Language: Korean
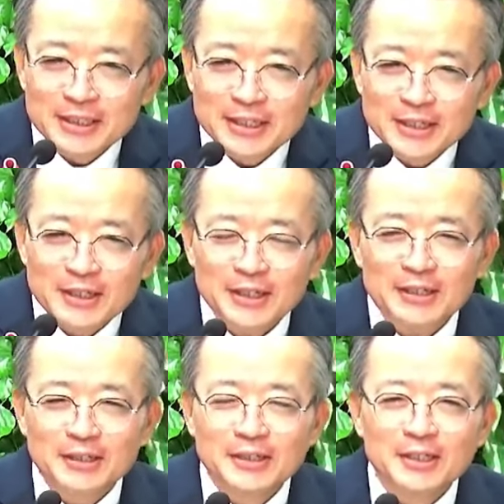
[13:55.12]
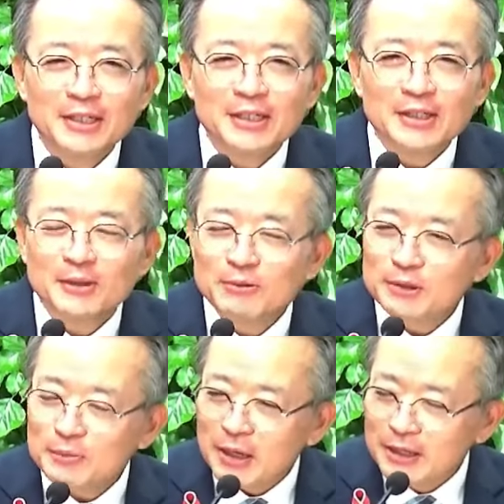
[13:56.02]
그래 12시
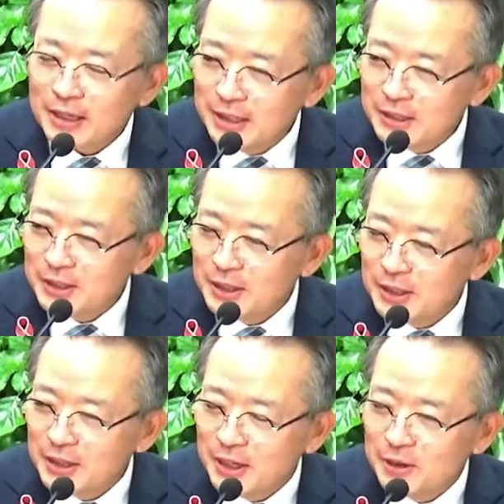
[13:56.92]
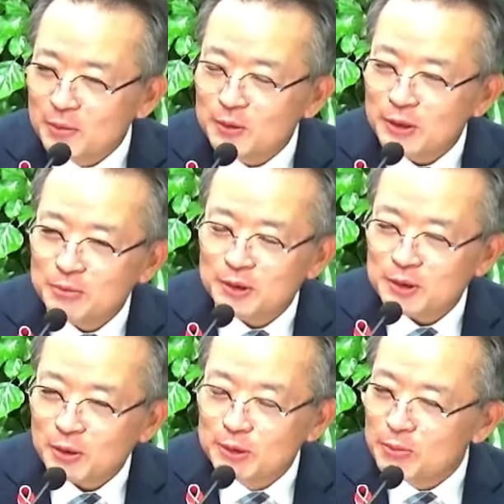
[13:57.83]
반인가 1시가 되니까 목사님
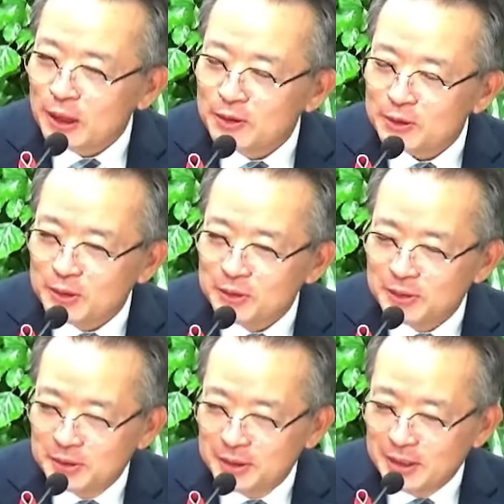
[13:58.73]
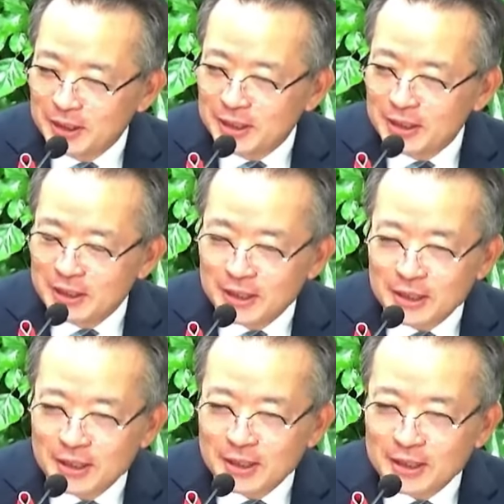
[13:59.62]
점심 안 드세요?
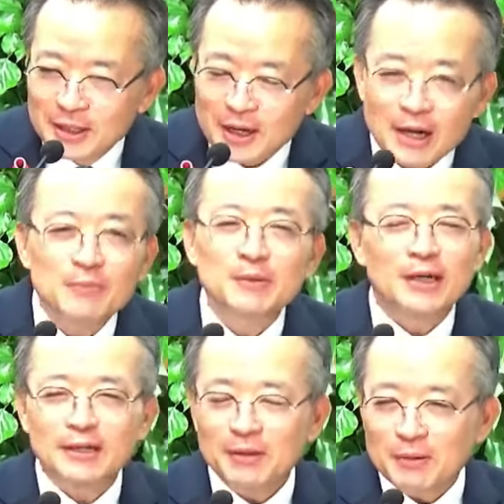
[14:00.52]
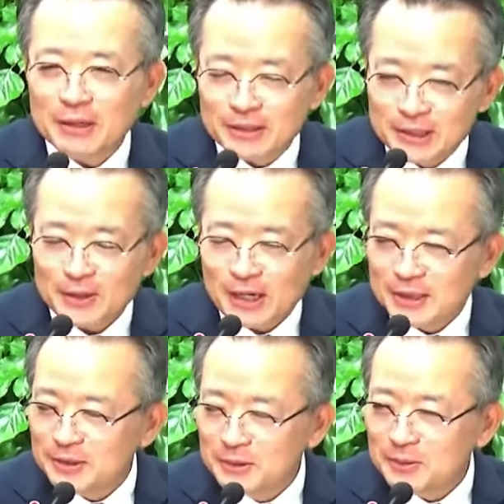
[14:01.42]
아, 갈비탕이나 빨리 드시러
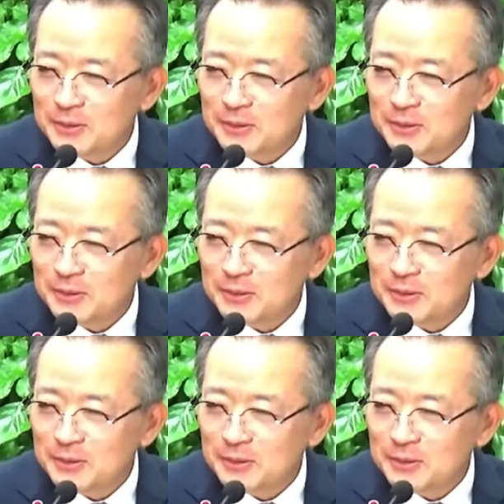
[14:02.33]
가시죠